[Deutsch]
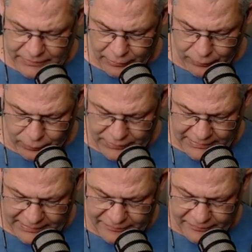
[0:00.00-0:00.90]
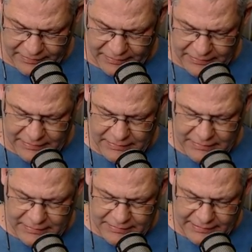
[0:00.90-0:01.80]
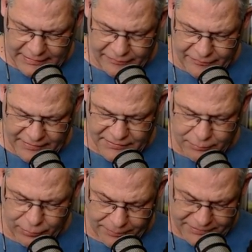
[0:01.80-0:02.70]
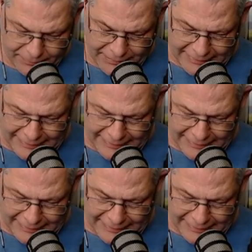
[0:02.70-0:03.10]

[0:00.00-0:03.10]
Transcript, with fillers: Oh, der Gift war, der Gift war suboptimal.